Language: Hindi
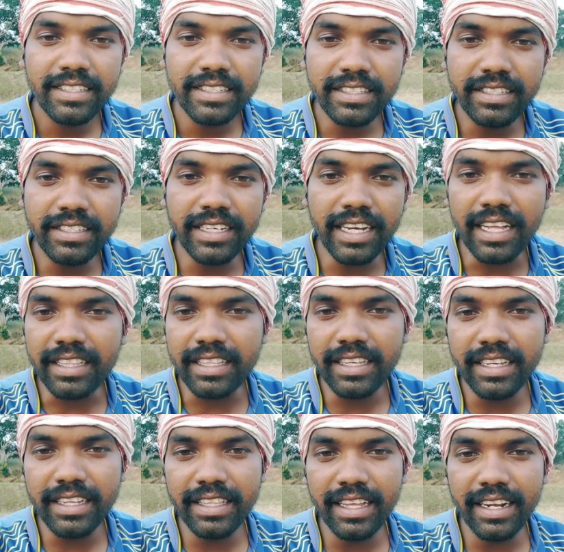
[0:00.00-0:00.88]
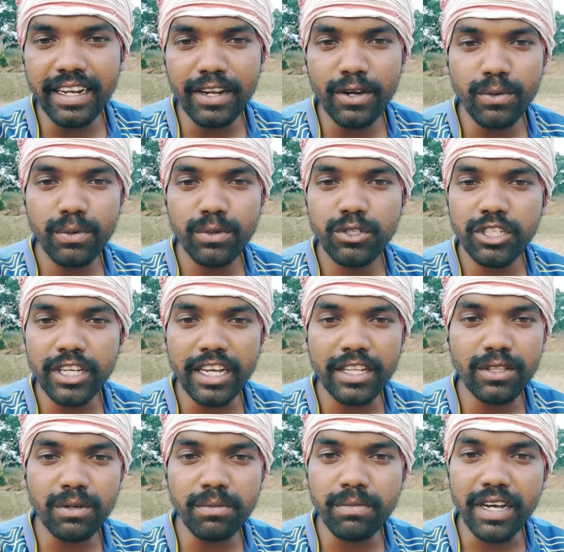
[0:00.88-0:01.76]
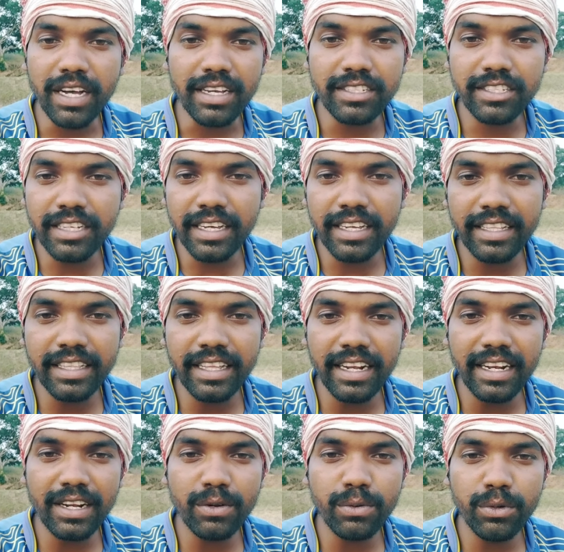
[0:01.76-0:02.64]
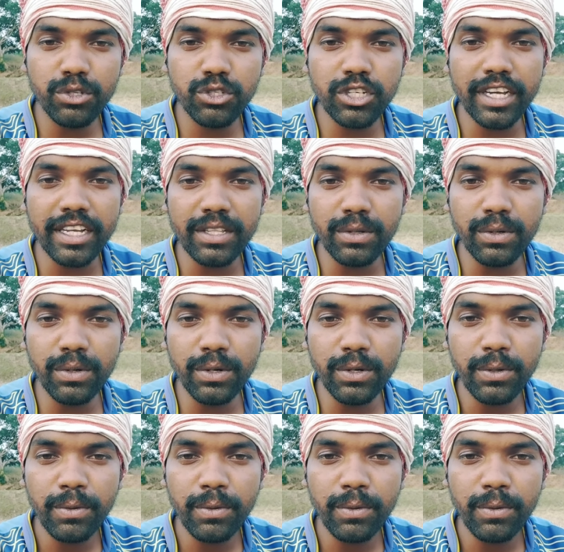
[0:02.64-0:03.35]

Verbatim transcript: जाति ही दल रो चाहे तो भाषा ही दल रो चाहे तो